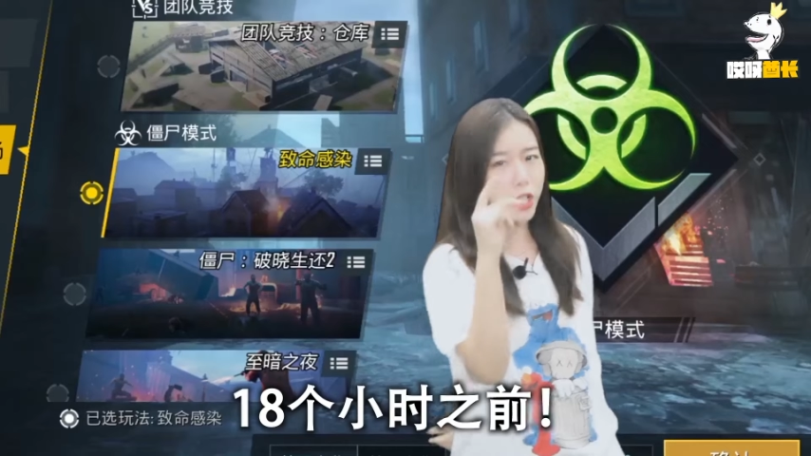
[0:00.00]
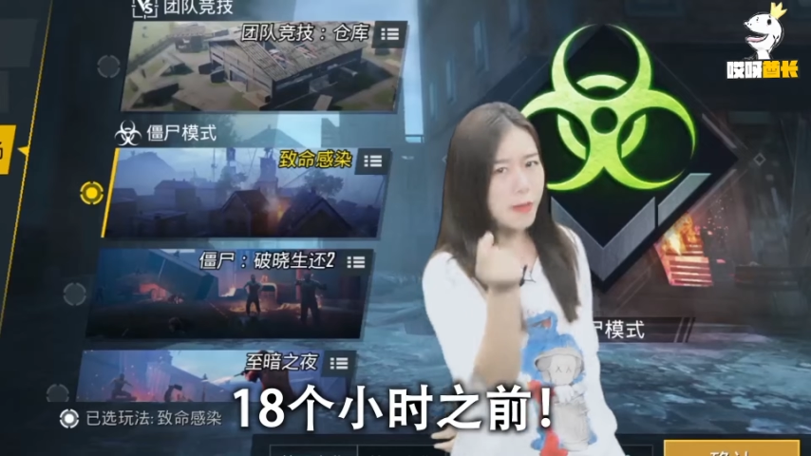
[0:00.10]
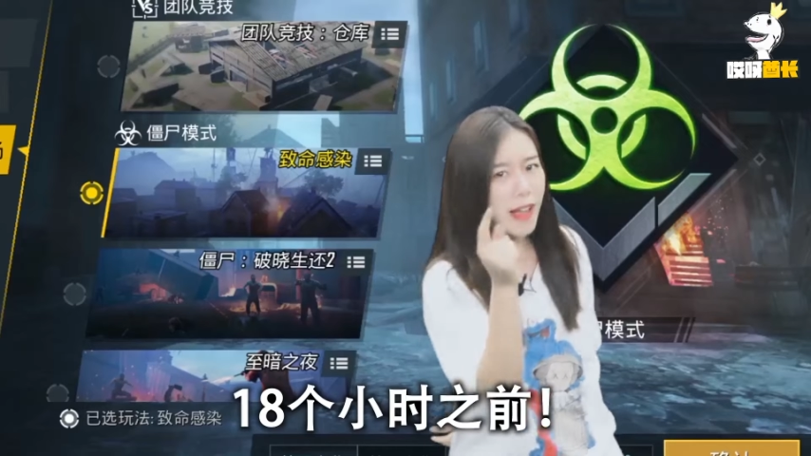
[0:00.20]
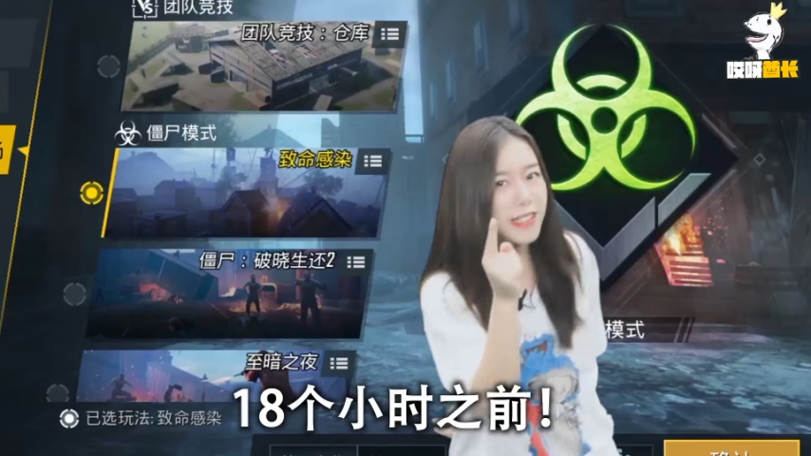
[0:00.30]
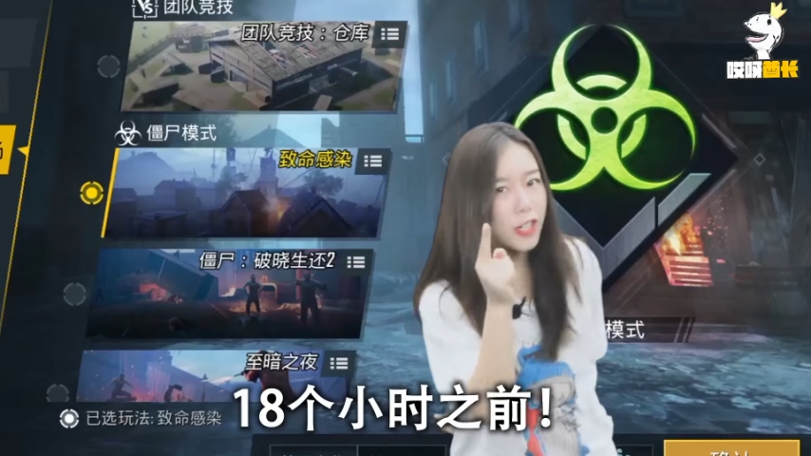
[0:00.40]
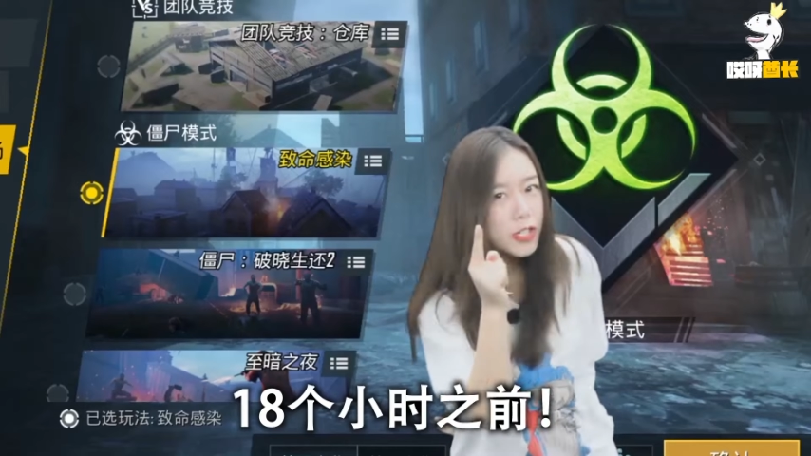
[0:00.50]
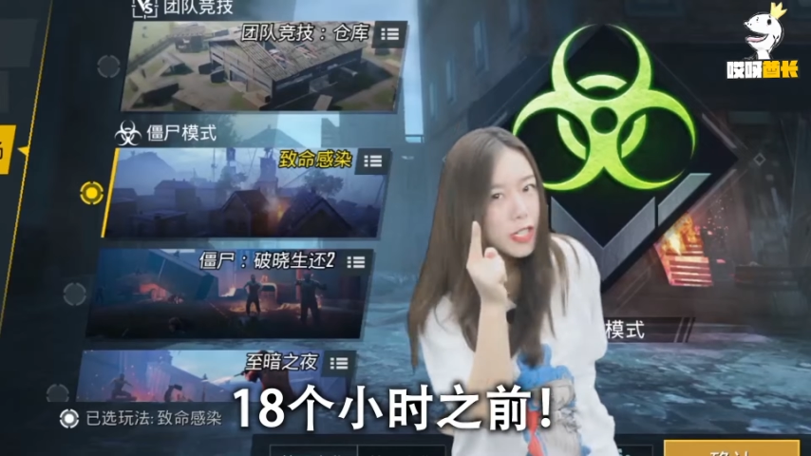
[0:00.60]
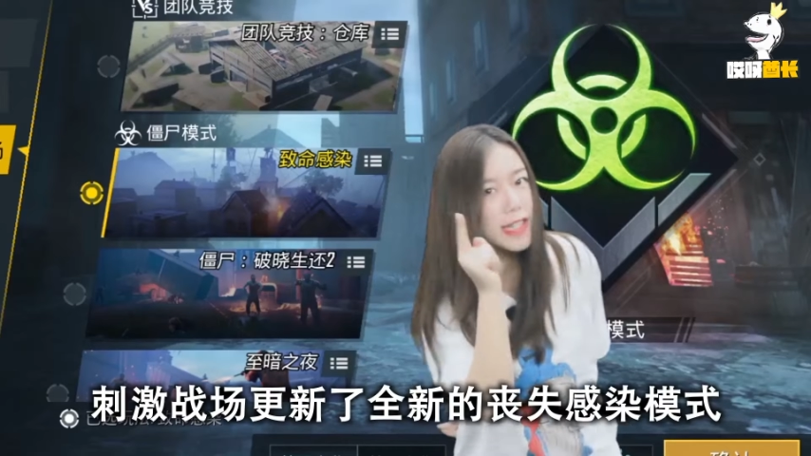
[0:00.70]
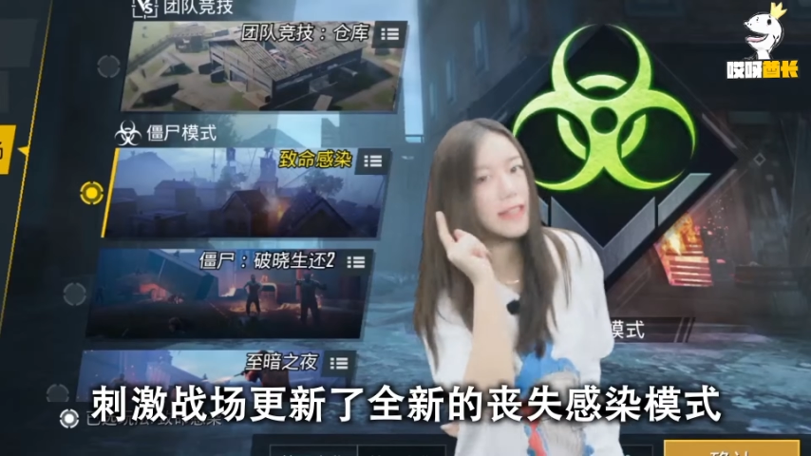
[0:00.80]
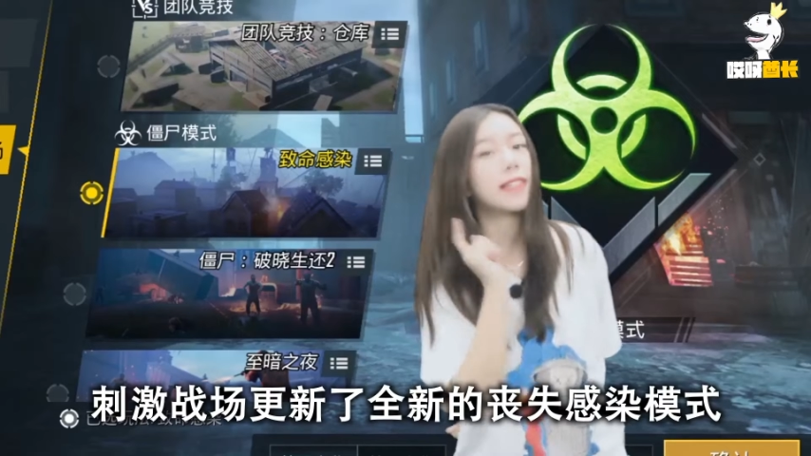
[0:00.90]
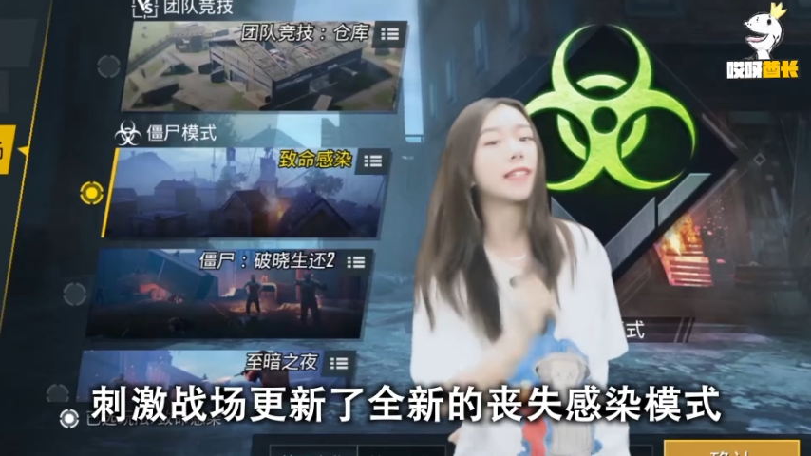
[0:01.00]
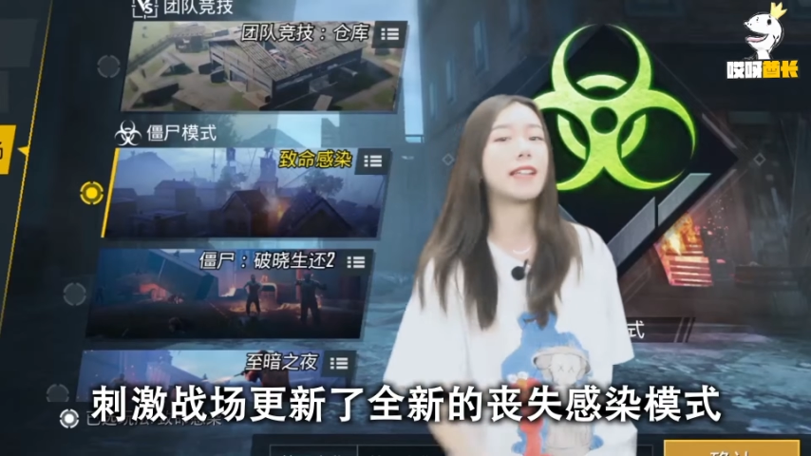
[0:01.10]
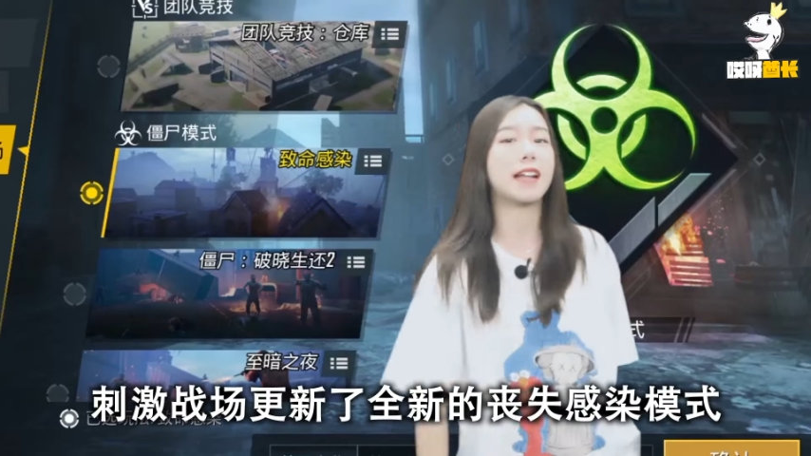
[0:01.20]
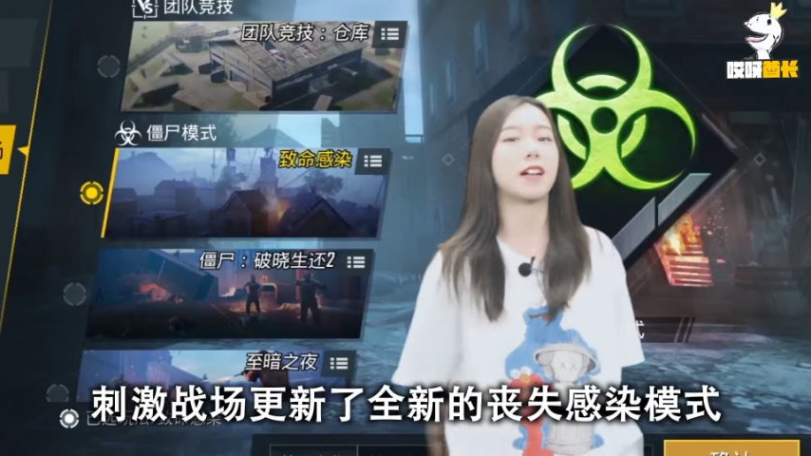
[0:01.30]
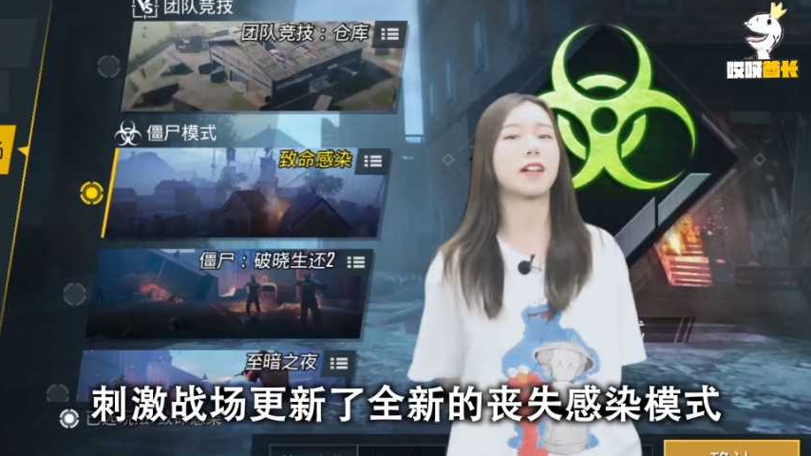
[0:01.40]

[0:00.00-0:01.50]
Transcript: 十八个小时之前，刺激战